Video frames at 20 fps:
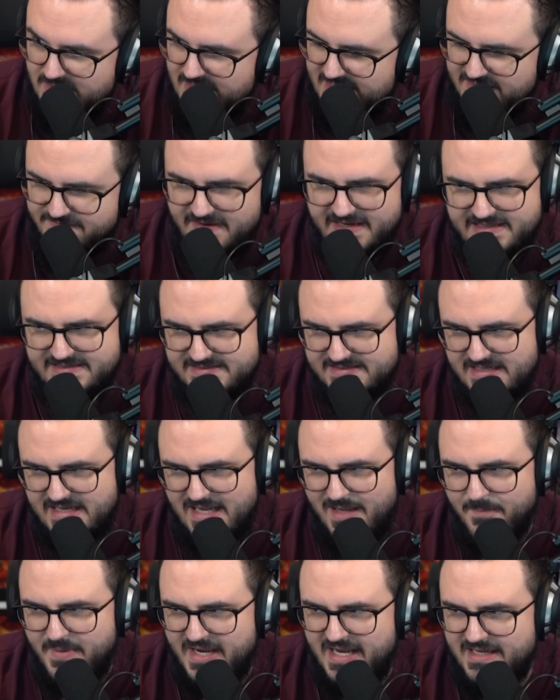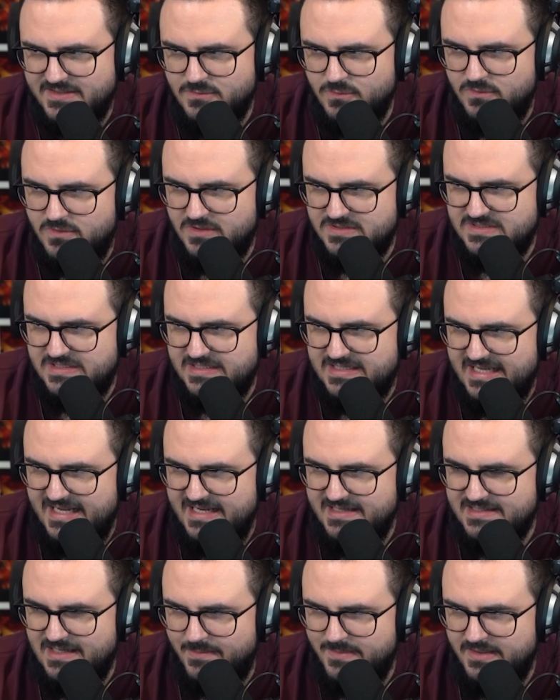Ich weiß, Beratung kostet
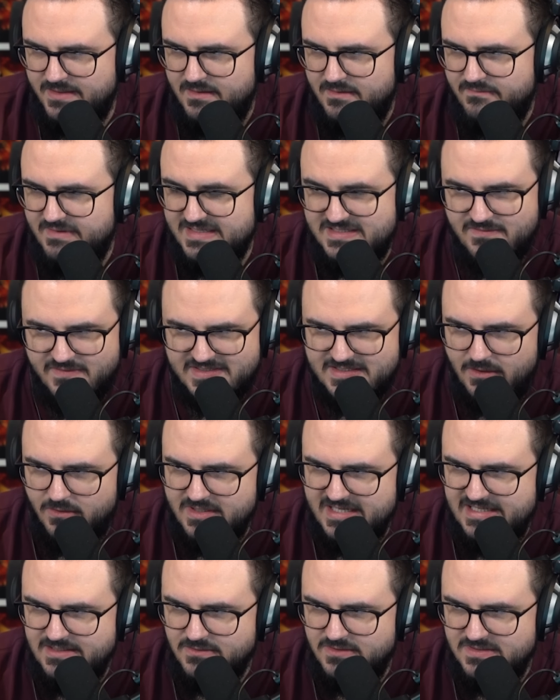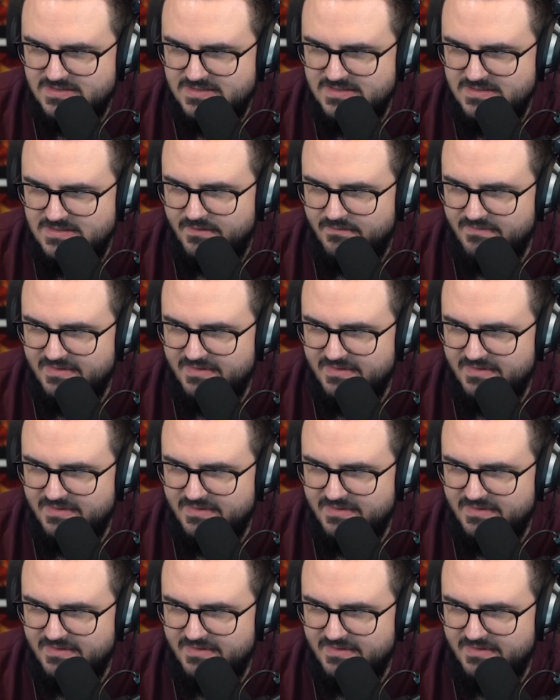Geld, aber weißt du, was auch Geld kostet?